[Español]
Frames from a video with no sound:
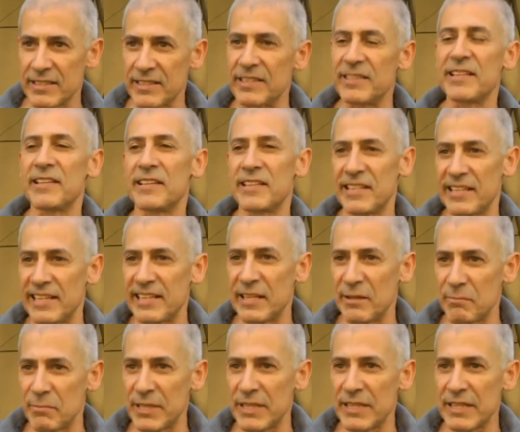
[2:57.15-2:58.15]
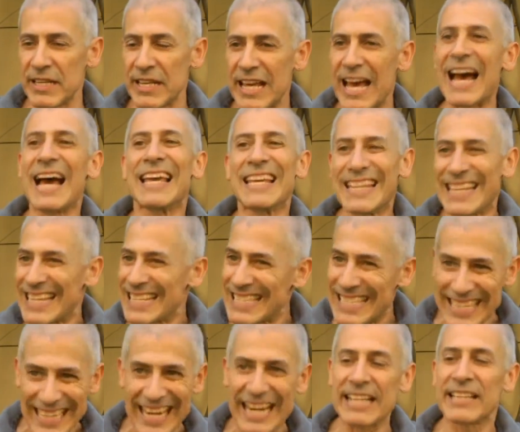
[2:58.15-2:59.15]
y decía también hay que
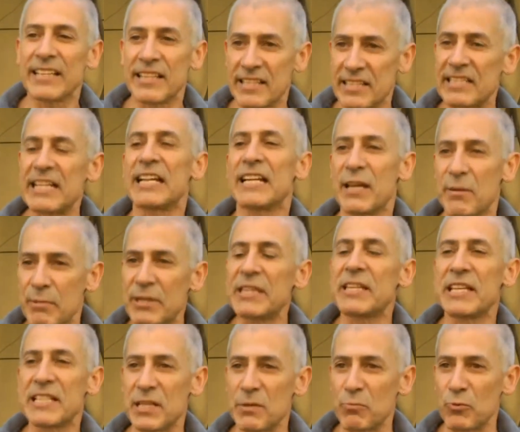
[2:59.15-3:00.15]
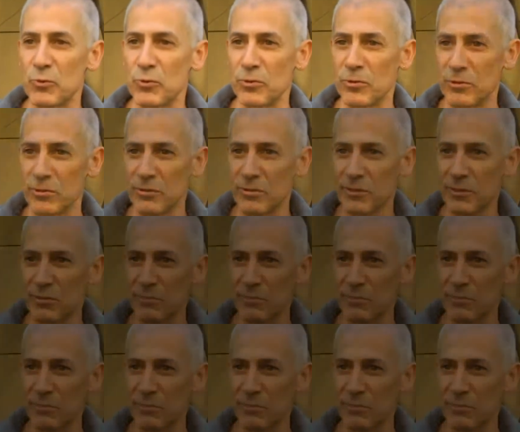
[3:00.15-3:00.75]
llegar necesariamente a ese punto.